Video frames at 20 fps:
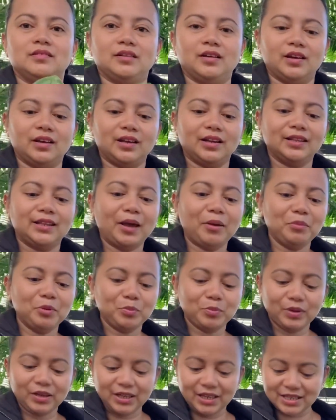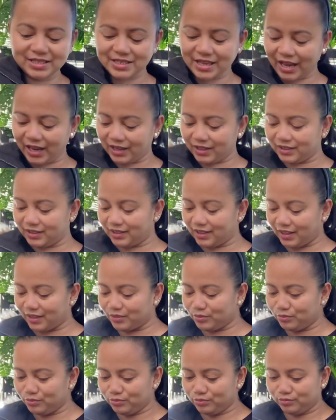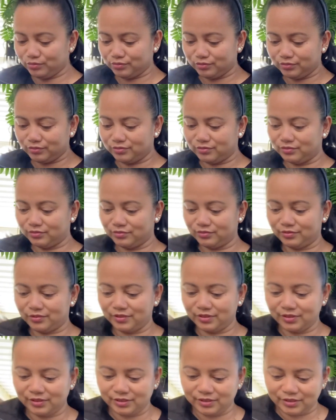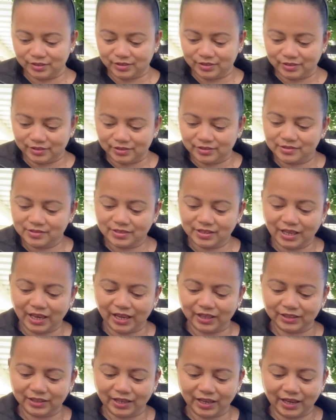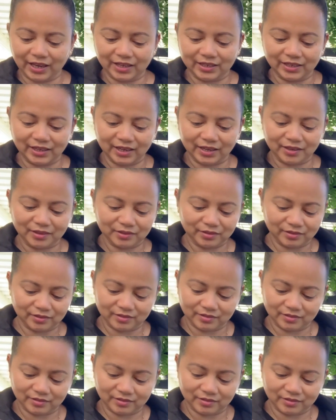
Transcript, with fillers: Ayan, ang daming binigay sa akin ni ano, ni ate Ana.